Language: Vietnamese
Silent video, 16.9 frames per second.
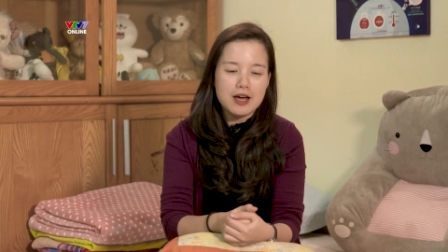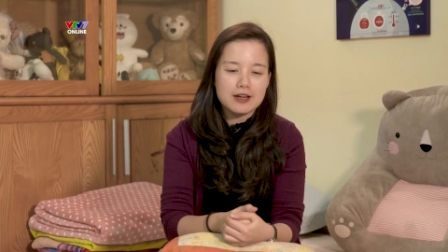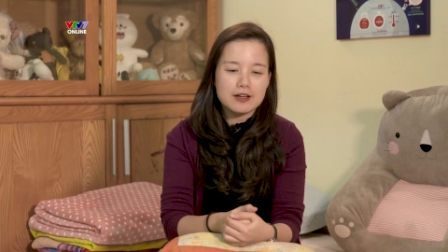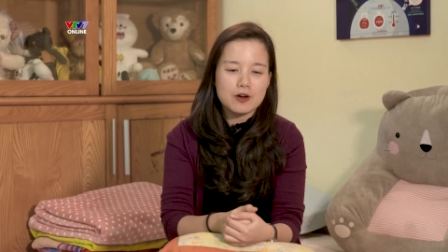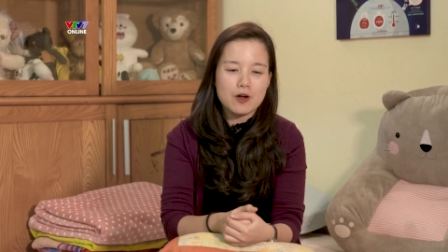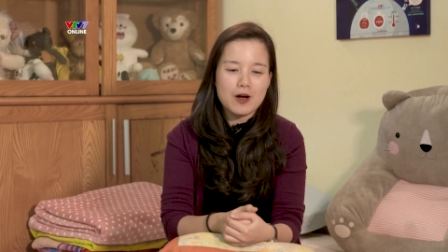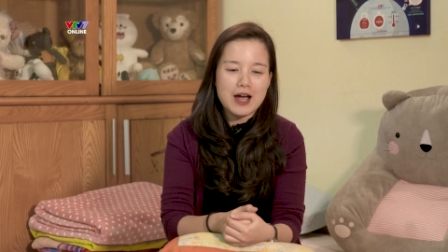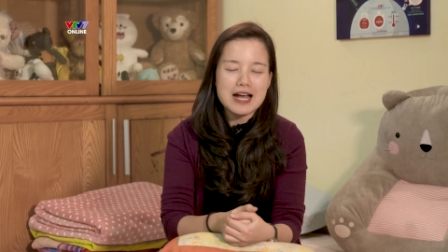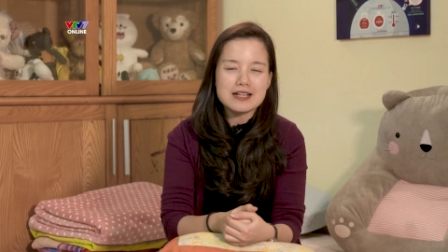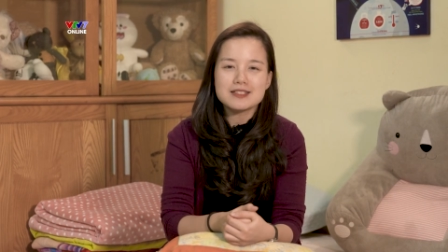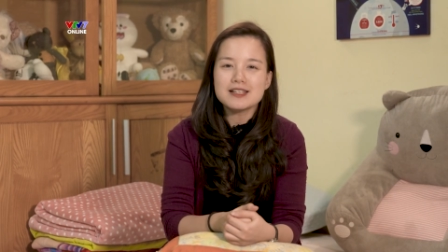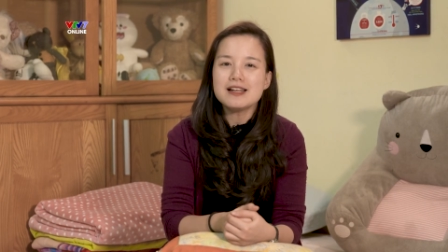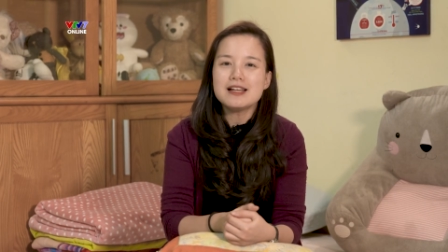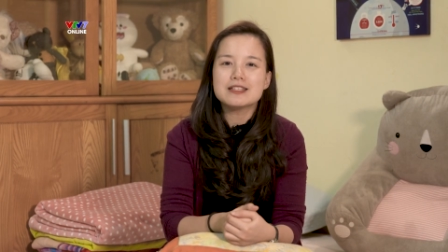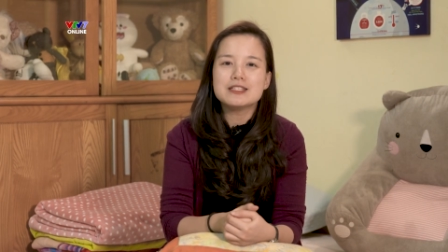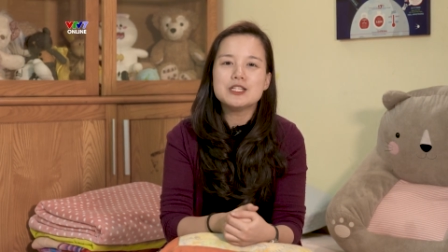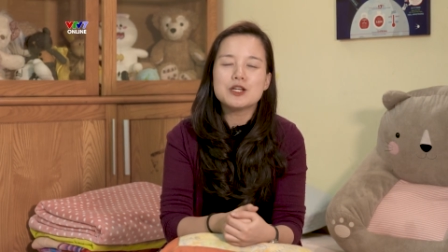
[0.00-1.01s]
nó khác rất
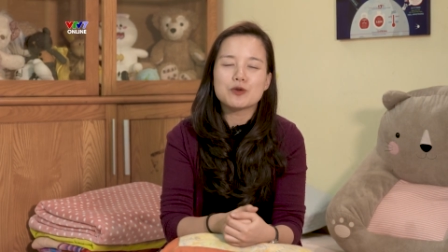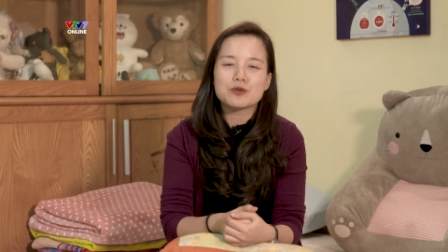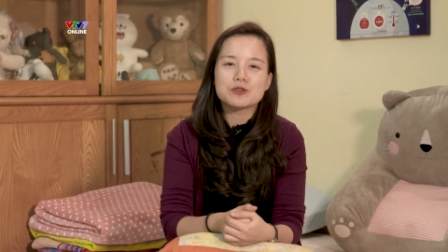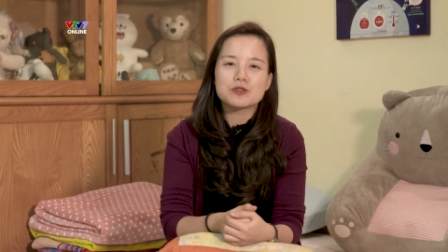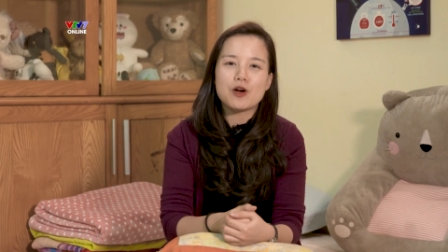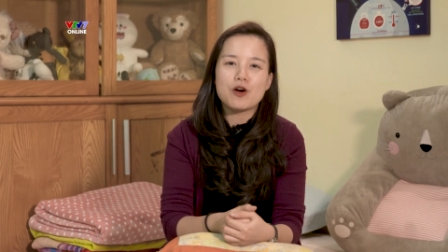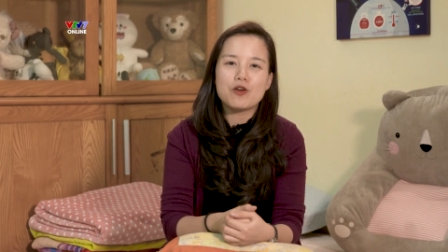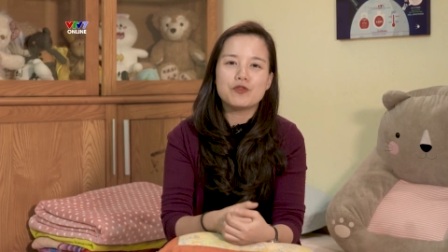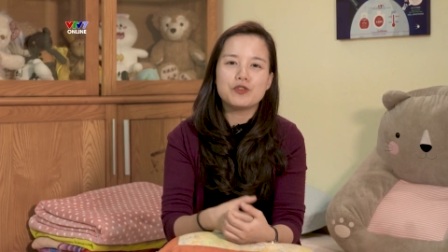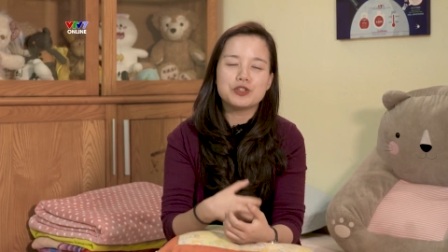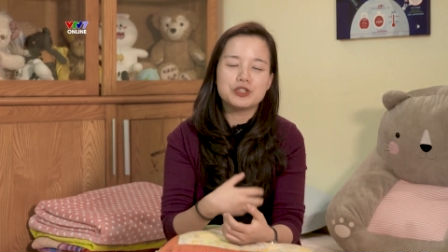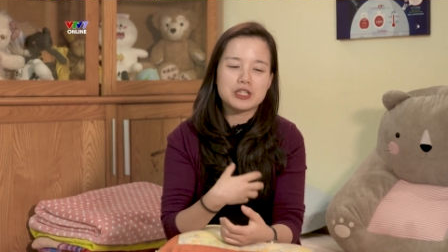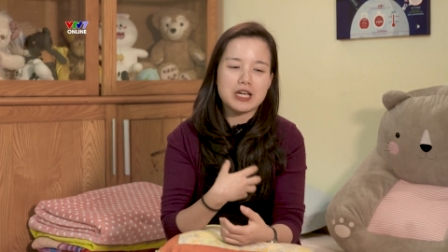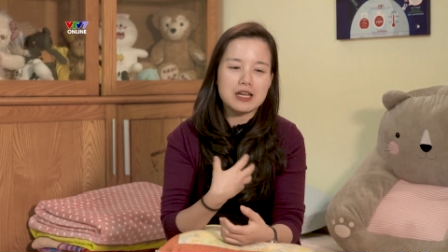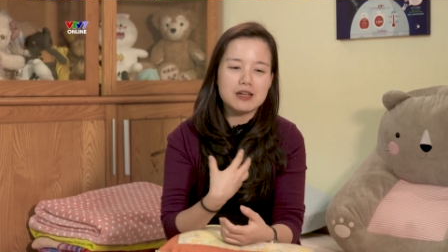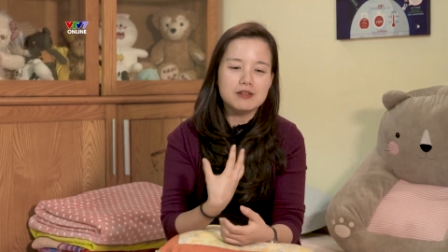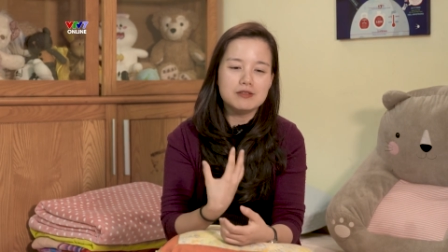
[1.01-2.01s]
là nhiều so với
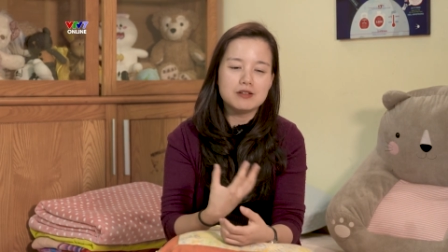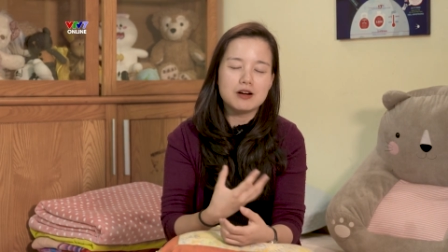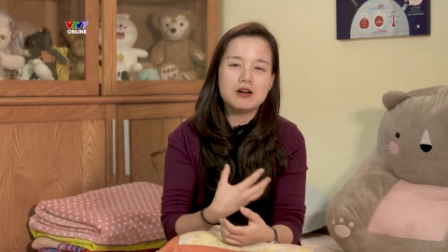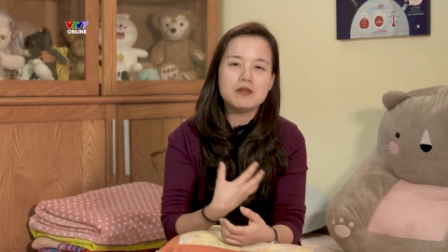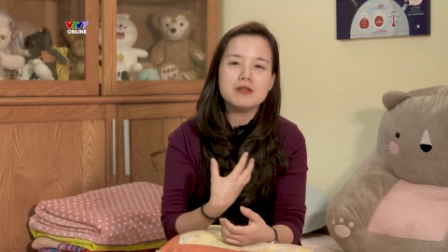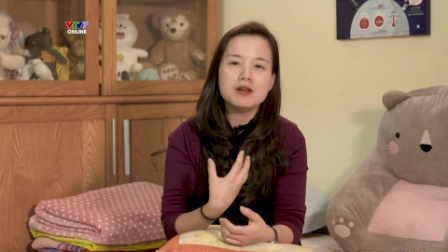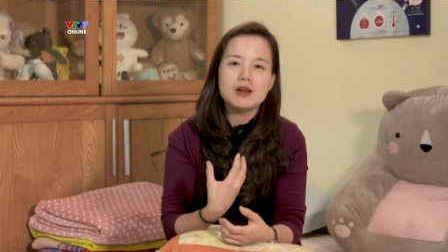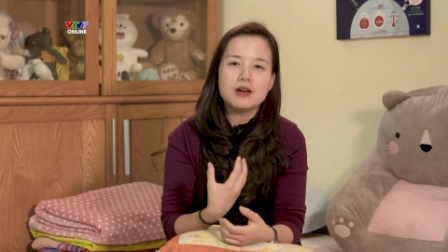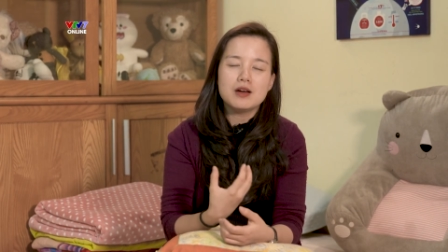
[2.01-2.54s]
cái lứa